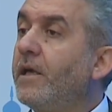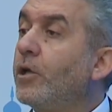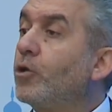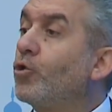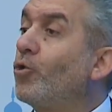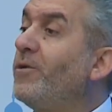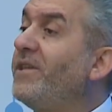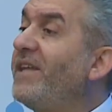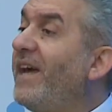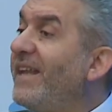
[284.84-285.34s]

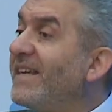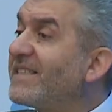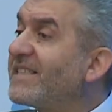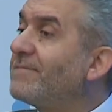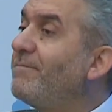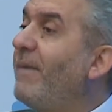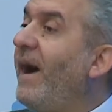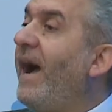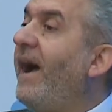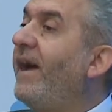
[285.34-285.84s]
كنا
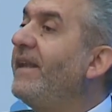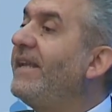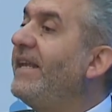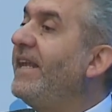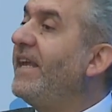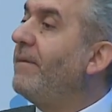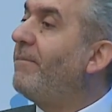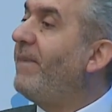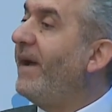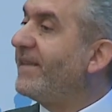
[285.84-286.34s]
نسمع عن
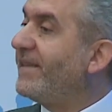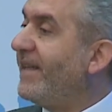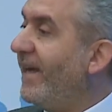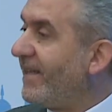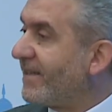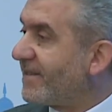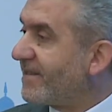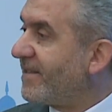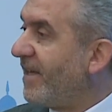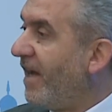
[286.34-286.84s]

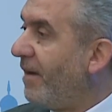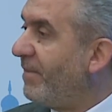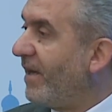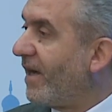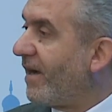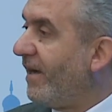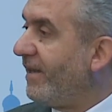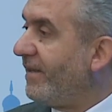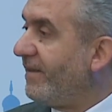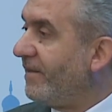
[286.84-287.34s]
الابادات
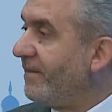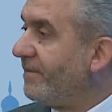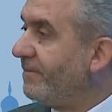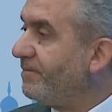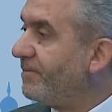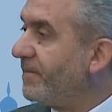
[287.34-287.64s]
سابقا